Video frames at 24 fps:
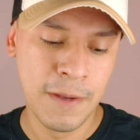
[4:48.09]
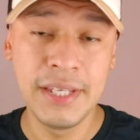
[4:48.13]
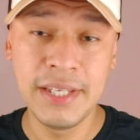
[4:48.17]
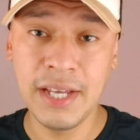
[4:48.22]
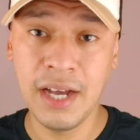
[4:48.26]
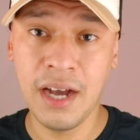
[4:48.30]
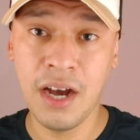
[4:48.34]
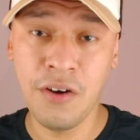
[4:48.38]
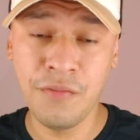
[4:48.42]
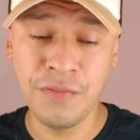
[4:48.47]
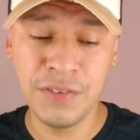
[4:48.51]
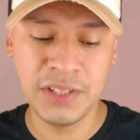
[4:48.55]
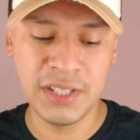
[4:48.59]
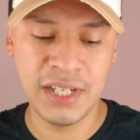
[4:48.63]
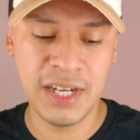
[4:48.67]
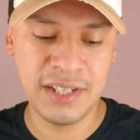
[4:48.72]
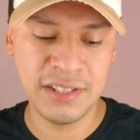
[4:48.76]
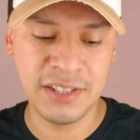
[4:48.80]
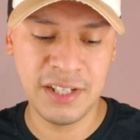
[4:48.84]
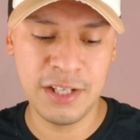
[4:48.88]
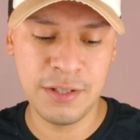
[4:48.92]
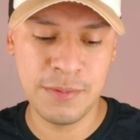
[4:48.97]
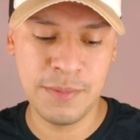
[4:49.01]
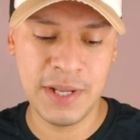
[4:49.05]
E a Half
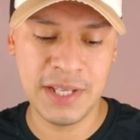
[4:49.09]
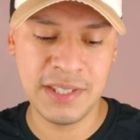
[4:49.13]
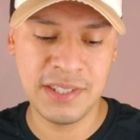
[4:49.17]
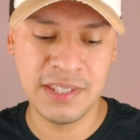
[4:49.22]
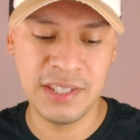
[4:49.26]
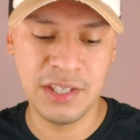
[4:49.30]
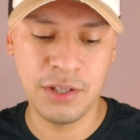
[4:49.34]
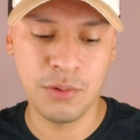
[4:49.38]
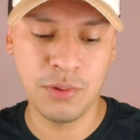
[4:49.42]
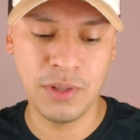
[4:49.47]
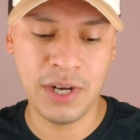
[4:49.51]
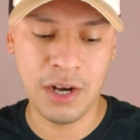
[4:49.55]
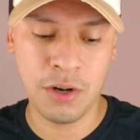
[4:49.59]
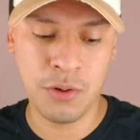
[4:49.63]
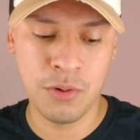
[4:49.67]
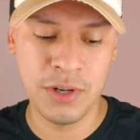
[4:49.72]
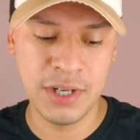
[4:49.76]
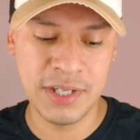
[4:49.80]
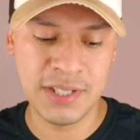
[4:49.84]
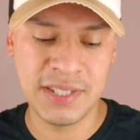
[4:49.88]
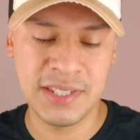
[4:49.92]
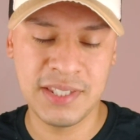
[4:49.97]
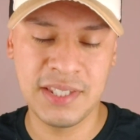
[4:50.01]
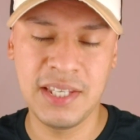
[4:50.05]
Track 365 na
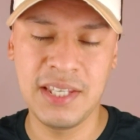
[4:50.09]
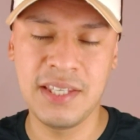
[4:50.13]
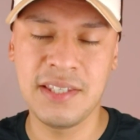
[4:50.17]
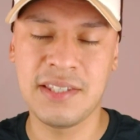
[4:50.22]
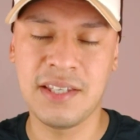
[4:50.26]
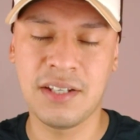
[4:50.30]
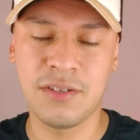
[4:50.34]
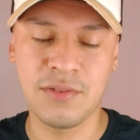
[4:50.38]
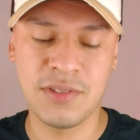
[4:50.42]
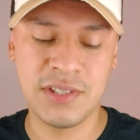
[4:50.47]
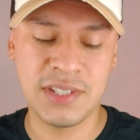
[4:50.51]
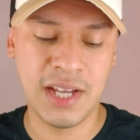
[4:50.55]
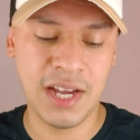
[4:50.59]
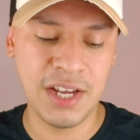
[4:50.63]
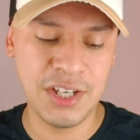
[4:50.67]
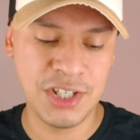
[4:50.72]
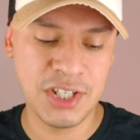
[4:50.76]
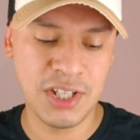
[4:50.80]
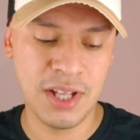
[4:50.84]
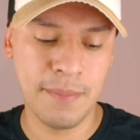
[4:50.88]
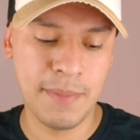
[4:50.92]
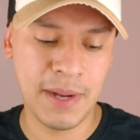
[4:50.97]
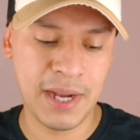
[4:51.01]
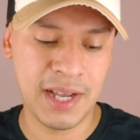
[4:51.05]
cor cinza no
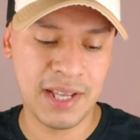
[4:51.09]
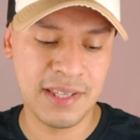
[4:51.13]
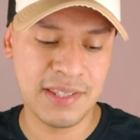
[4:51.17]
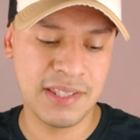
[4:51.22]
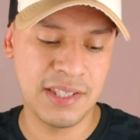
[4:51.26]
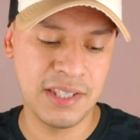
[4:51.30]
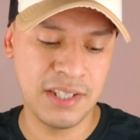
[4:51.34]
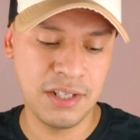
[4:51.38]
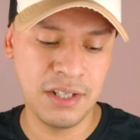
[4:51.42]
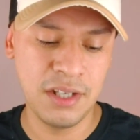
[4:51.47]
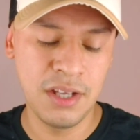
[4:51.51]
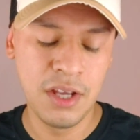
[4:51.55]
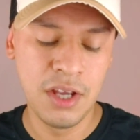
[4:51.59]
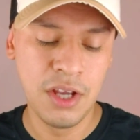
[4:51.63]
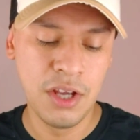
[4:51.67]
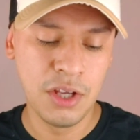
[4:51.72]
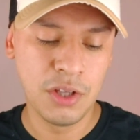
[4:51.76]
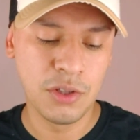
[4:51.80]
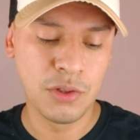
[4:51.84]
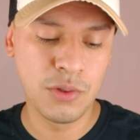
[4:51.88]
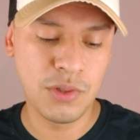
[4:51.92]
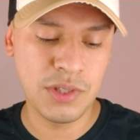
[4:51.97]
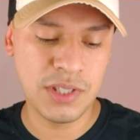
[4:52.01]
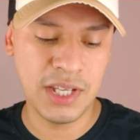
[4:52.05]
site da Magazine,
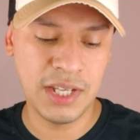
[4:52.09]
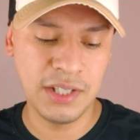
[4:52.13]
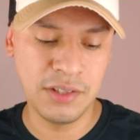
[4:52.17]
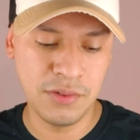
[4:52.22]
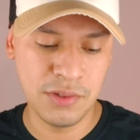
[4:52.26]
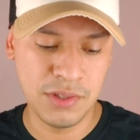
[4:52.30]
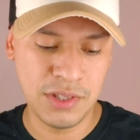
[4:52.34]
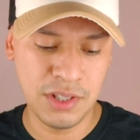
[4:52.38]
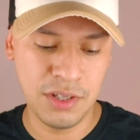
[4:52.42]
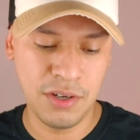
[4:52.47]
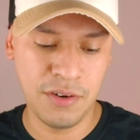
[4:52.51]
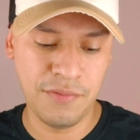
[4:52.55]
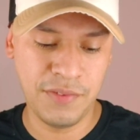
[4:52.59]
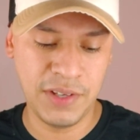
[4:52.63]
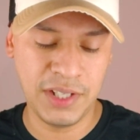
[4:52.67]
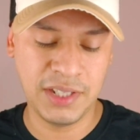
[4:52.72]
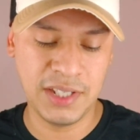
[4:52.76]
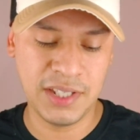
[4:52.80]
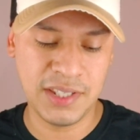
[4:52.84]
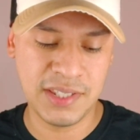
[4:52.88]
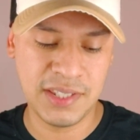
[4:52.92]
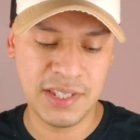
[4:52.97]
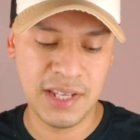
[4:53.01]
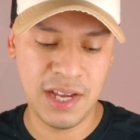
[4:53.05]

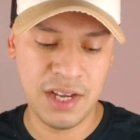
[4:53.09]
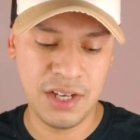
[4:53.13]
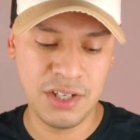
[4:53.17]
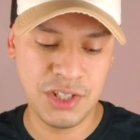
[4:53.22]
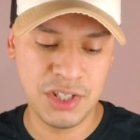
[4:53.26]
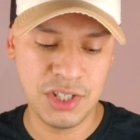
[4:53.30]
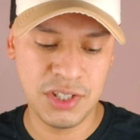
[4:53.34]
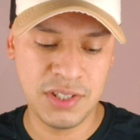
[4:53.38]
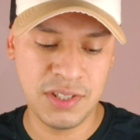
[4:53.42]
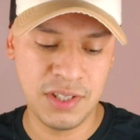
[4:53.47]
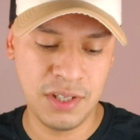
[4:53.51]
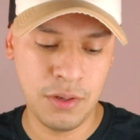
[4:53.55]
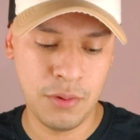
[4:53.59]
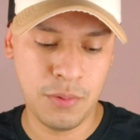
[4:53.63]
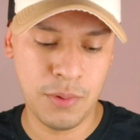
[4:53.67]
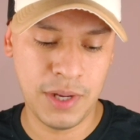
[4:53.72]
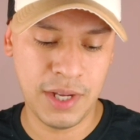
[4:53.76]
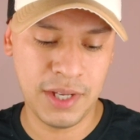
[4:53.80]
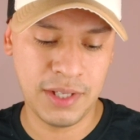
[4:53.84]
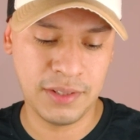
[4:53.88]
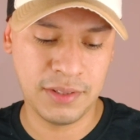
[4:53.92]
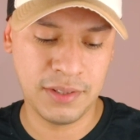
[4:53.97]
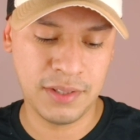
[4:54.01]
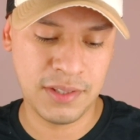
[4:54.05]

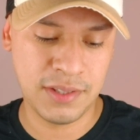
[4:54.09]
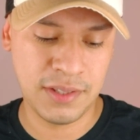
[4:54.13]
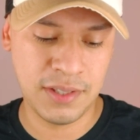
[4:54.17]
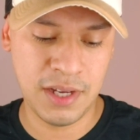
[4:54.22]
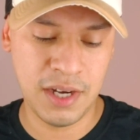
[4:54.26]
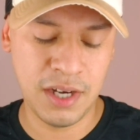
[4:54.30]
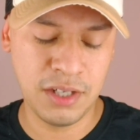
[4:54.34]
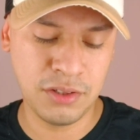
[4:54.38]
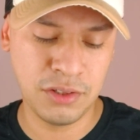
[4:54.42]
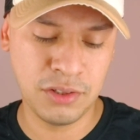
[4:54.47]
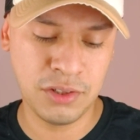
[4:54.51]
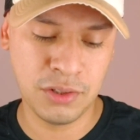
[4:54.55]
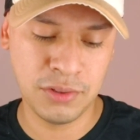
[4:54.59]
297,50, certo?